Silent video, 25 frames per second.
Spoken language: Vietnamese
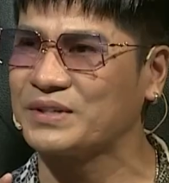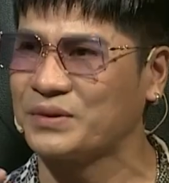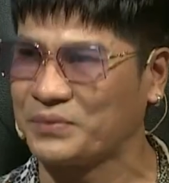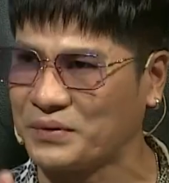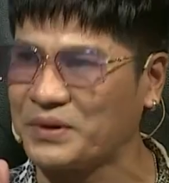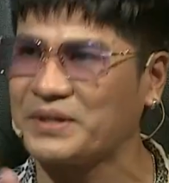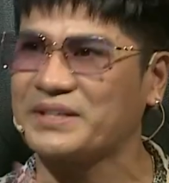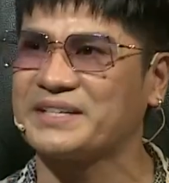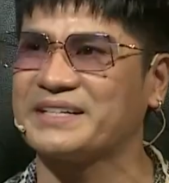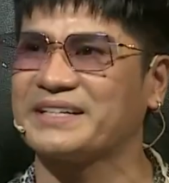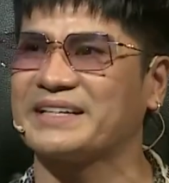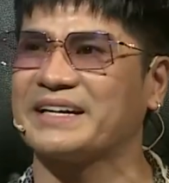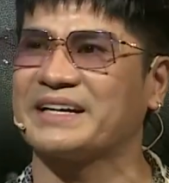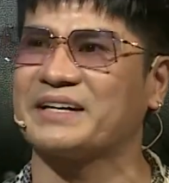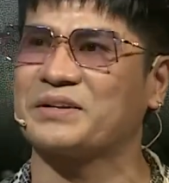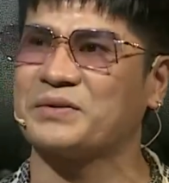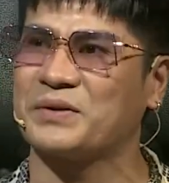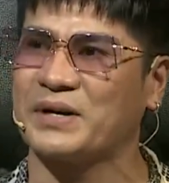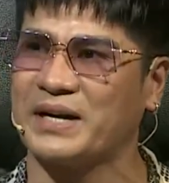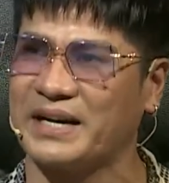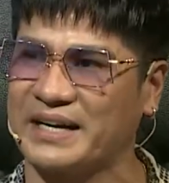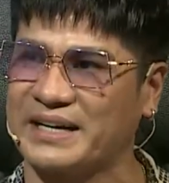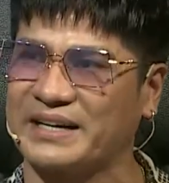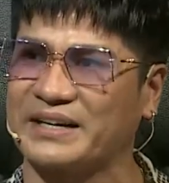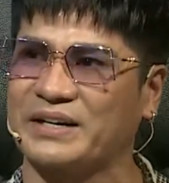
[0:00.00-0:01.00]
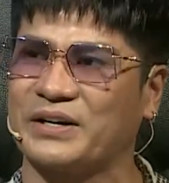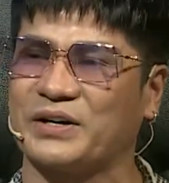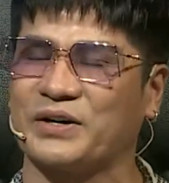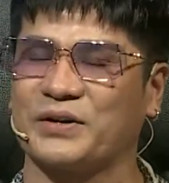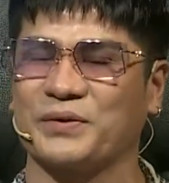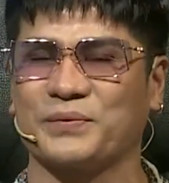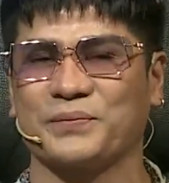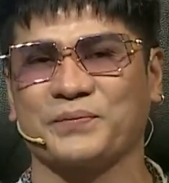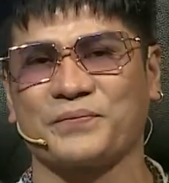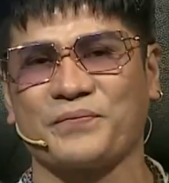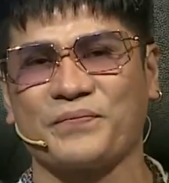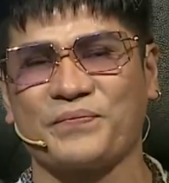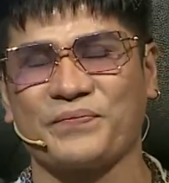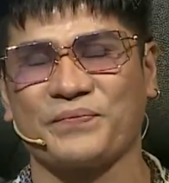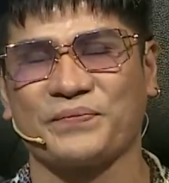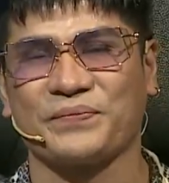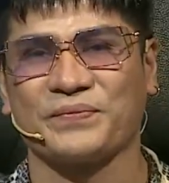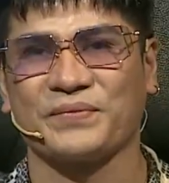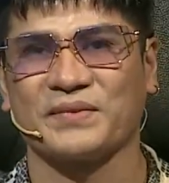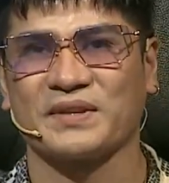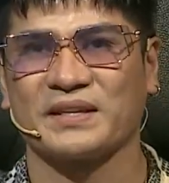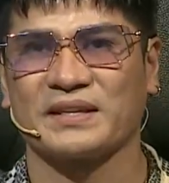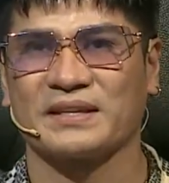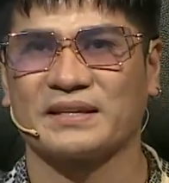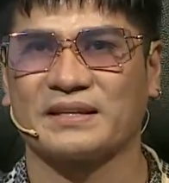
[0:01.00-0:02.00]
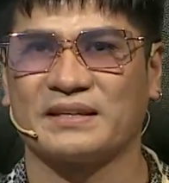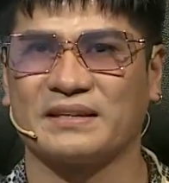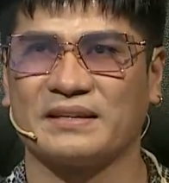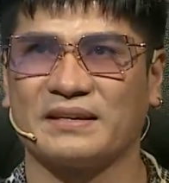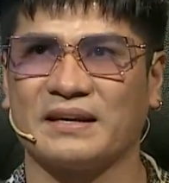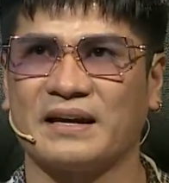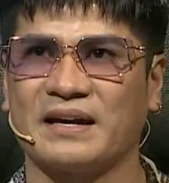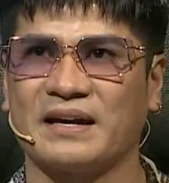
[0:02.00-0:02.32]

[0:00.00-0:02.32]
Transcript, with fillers: đúng rồi chị Thanh Hoa à. chị